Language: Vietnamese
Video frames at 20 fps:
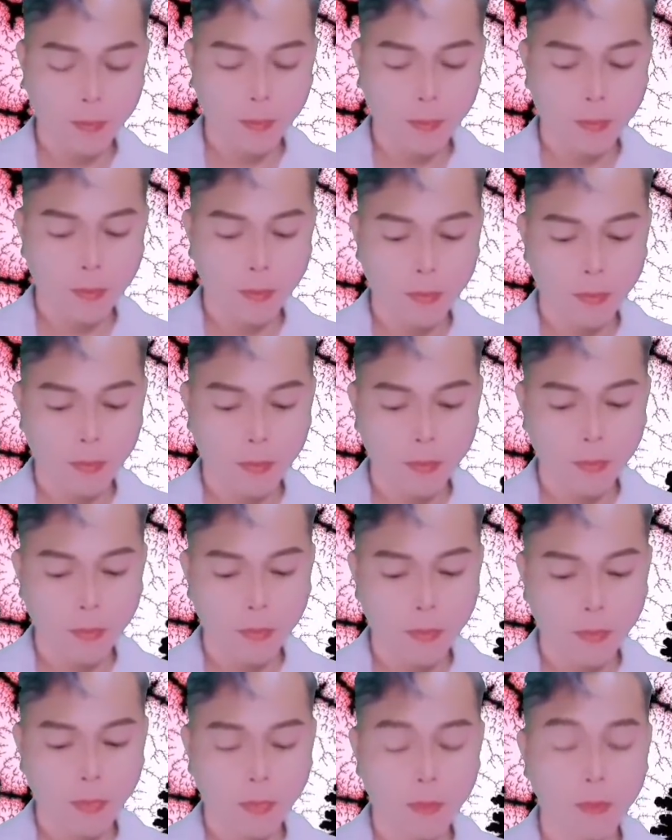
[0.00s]
Sau
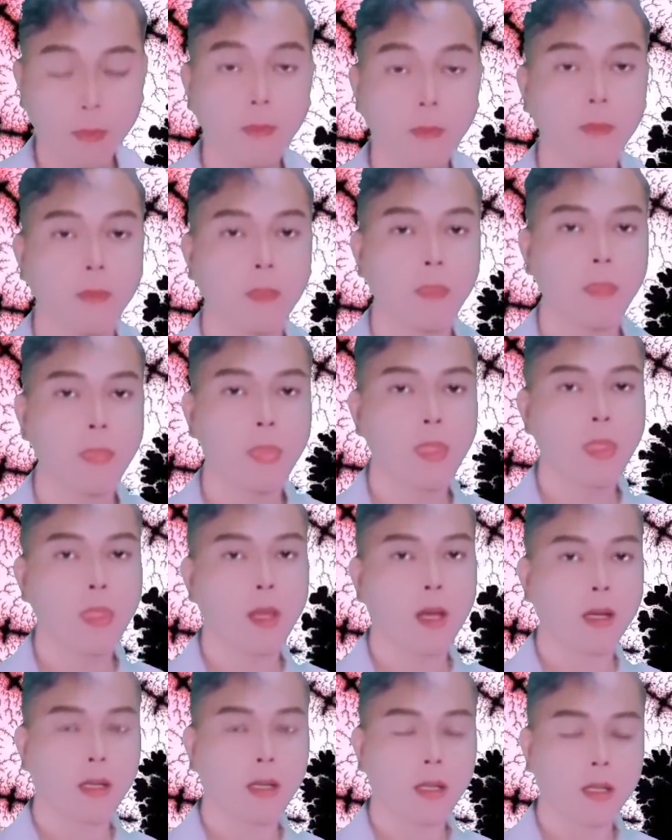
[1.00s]
khi Ân Lang Qua
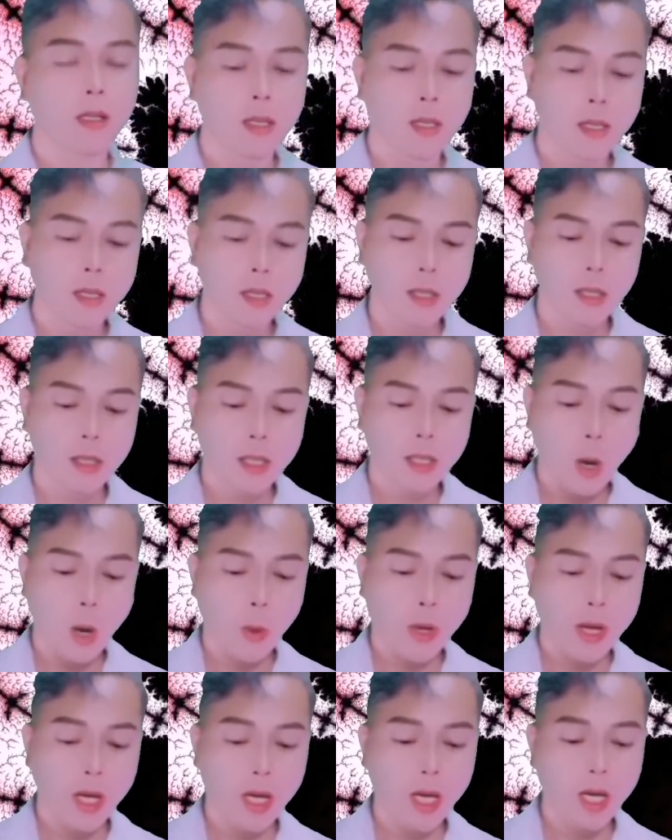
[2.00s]
ra khỏi phòng,
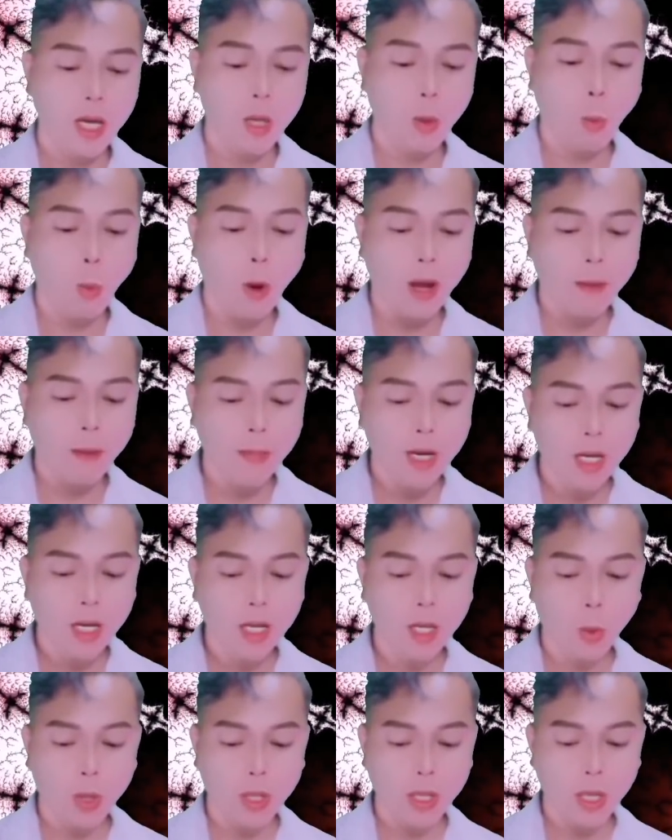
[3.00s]
Văn Thanh xoay
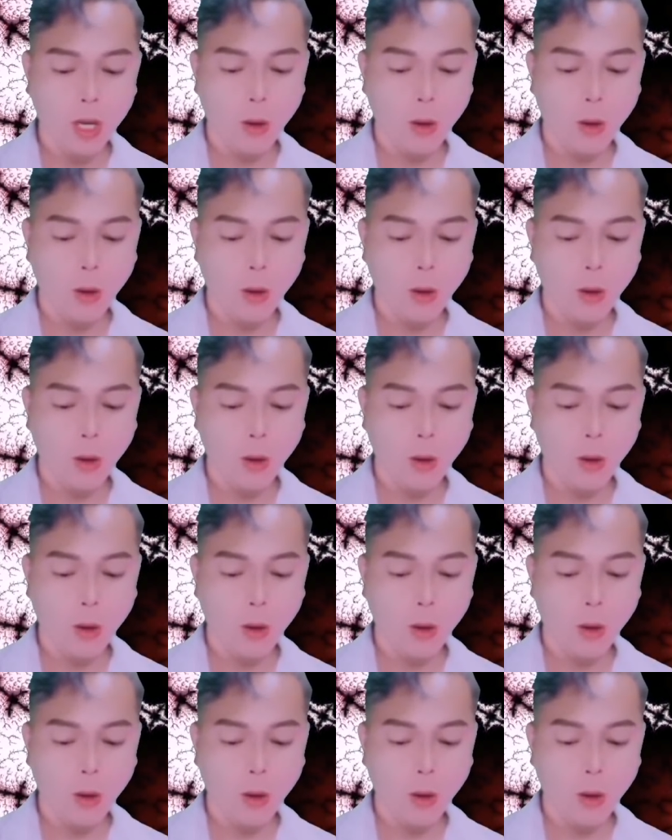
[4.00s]
người,